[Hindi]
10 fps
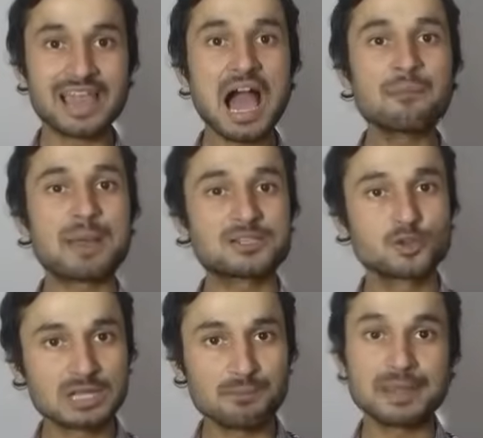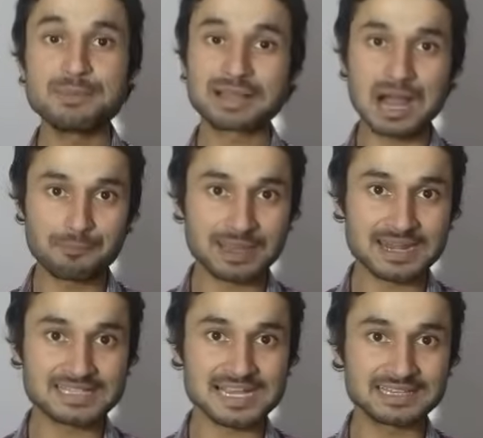क्या आप एजोर कंपनी में काम
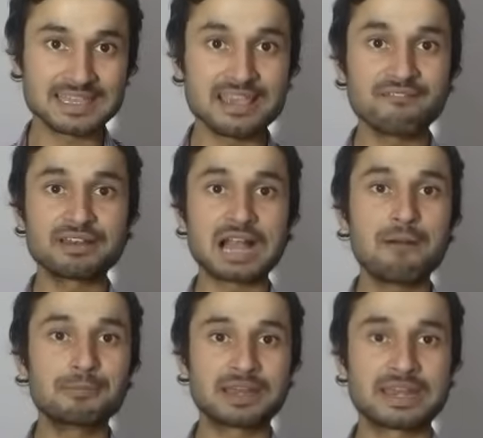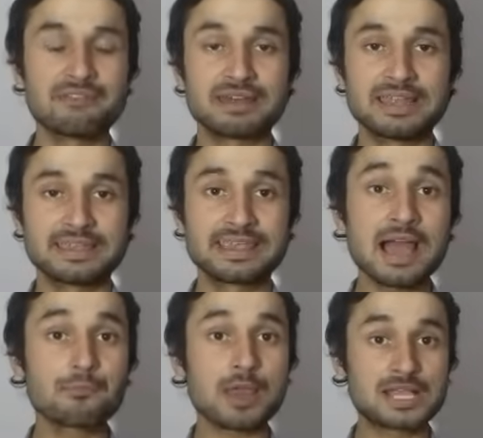करना चाहते हैं या फिर काम करने वाले हैं क्या
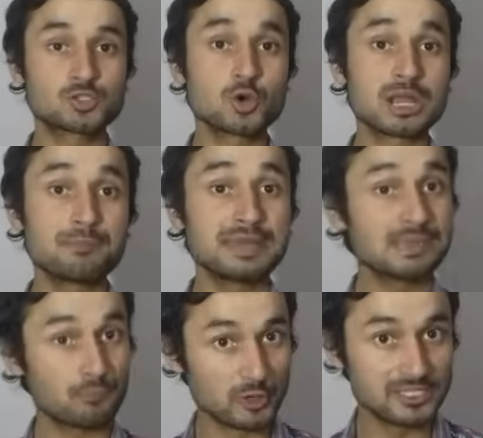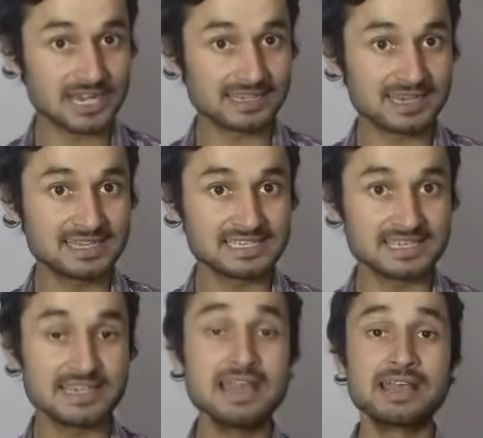आपको एजोर कंपनी की पूरी जानकारी
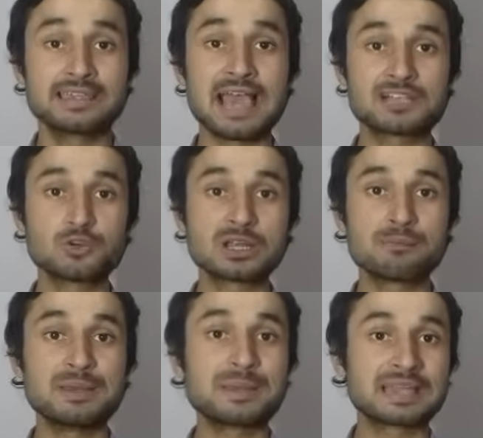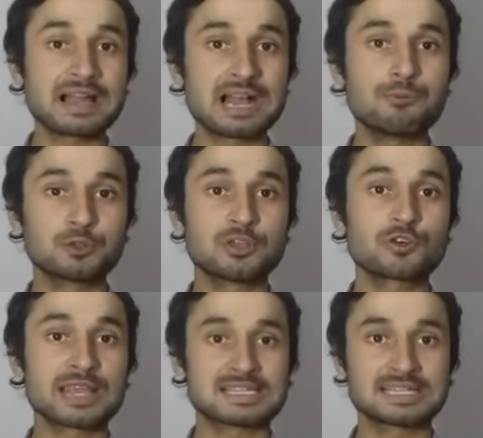चाहिए कि एजोर कंपनी में क्या काम होता है
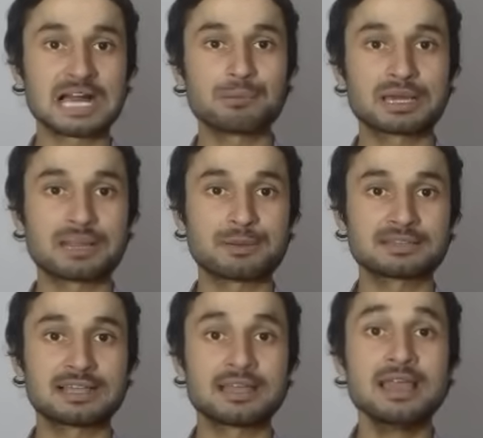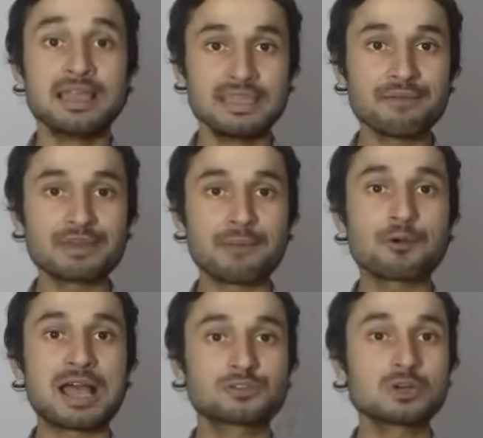और कैसे काम करना पड़ता है या फिर
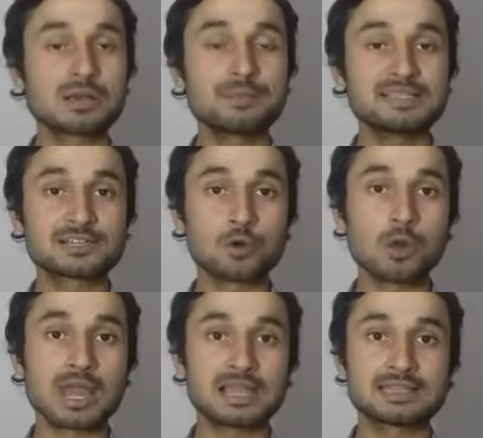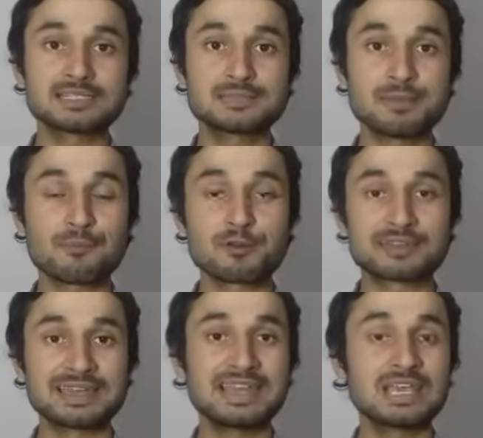आपको एजोर कंपनी से कॉल आया था जिसमें आपको
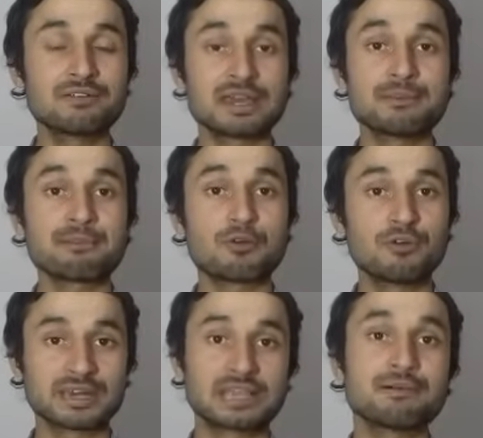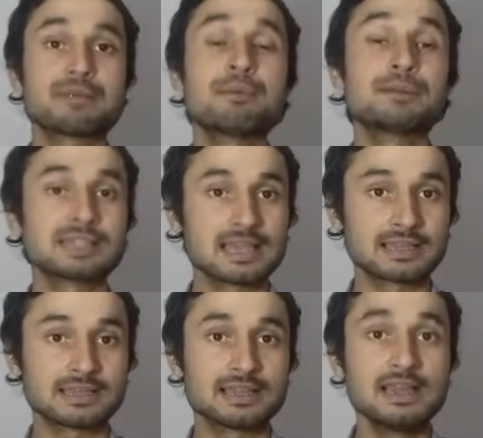ट्रेनिंग के बारे में आपको वर्क के बारे में
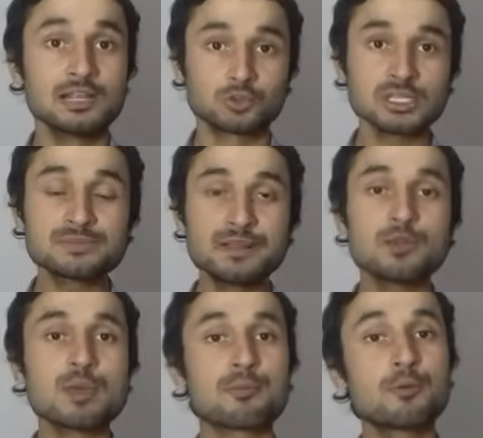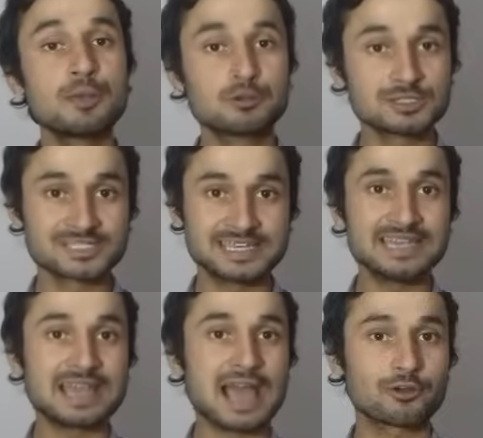बताया गया तो इस वीडियो में आपको बिल्कुल
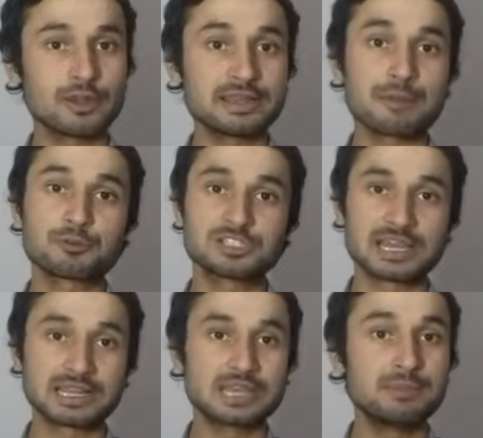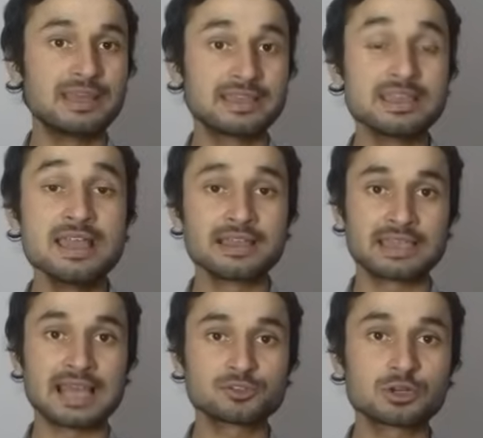स्टीक एक्यूरेट आपको जानकारी मिलेगी
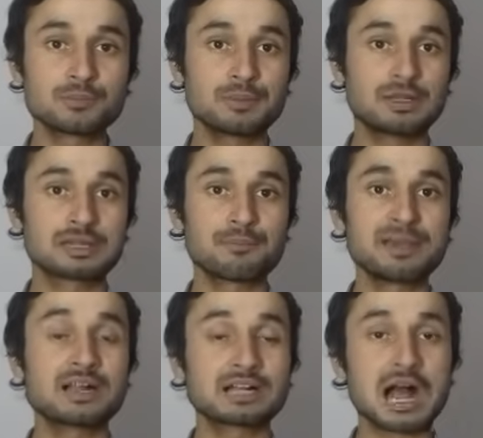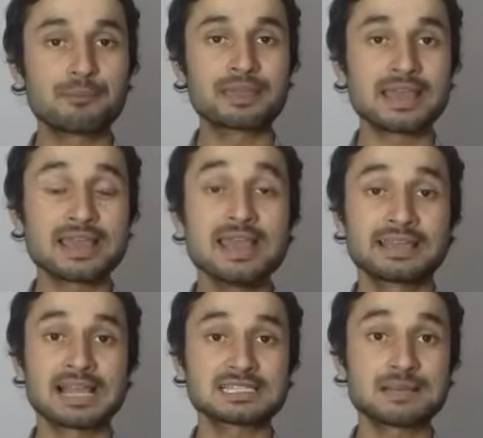कि एजोर कंपनी का काम क्या है
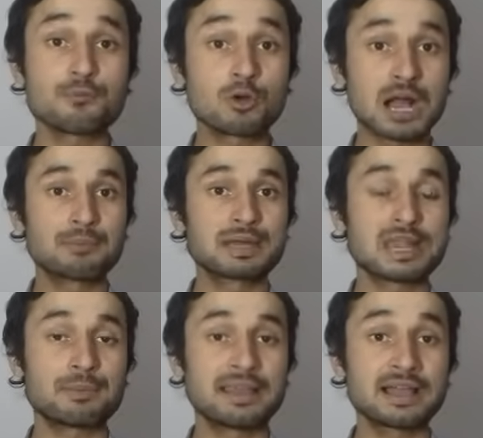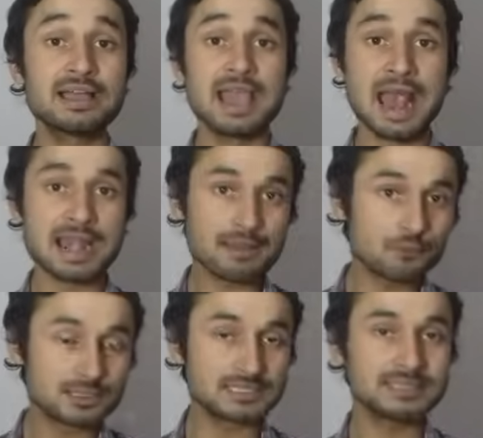कैसे आपको काम करना पड़ेगा एंड
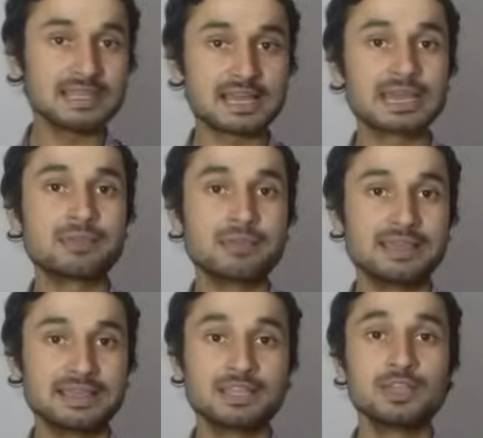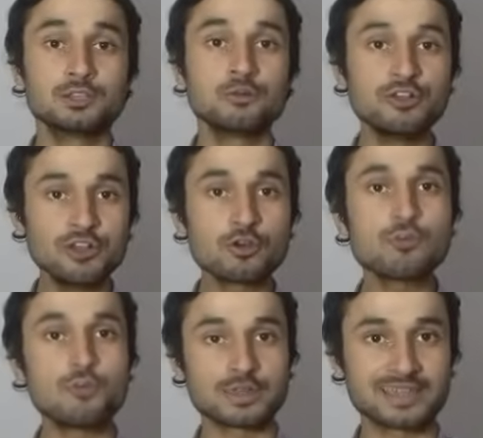आपको कितनी अर्निंग मिलेगी तो वीडियो को
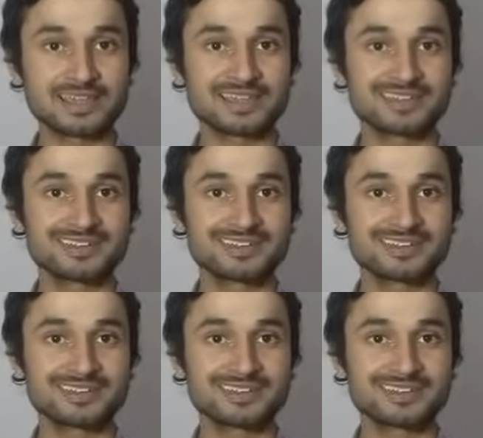पूरा देखें